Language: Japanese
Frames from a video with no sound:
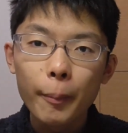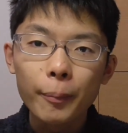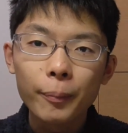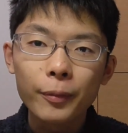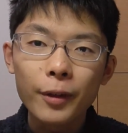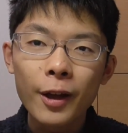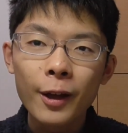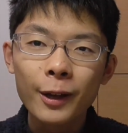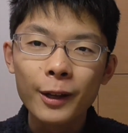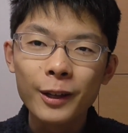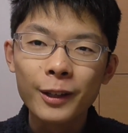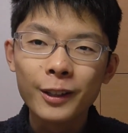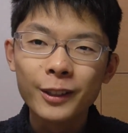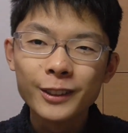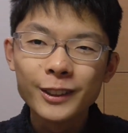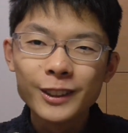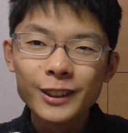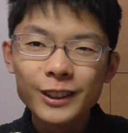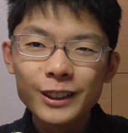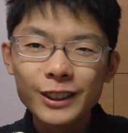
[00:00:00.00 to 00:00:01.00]
いっぱい
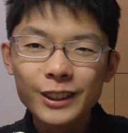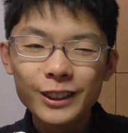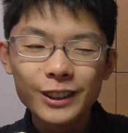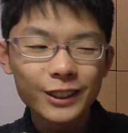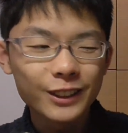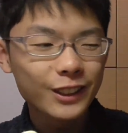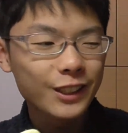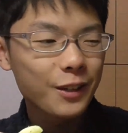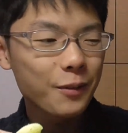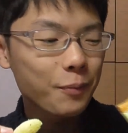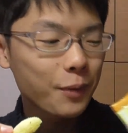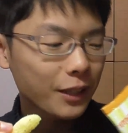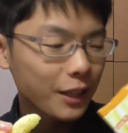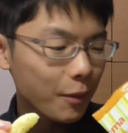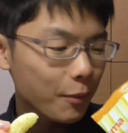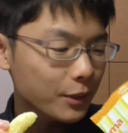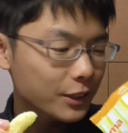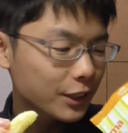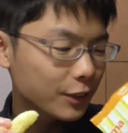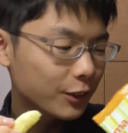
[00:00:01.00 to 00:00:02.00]

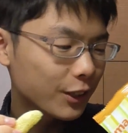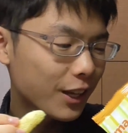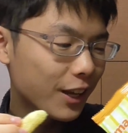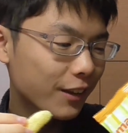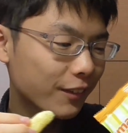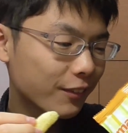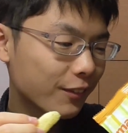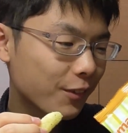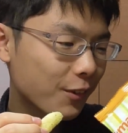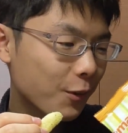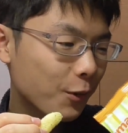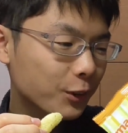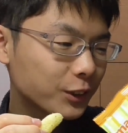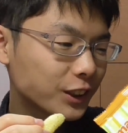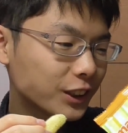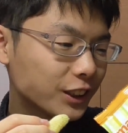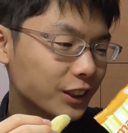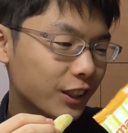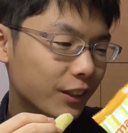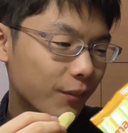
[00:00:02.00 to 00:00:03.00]
食べちゃうね。美味
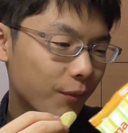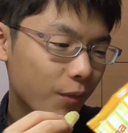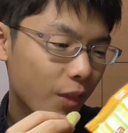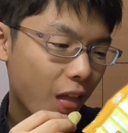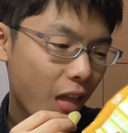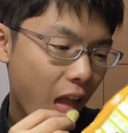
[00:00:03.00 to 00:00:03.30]
しいね。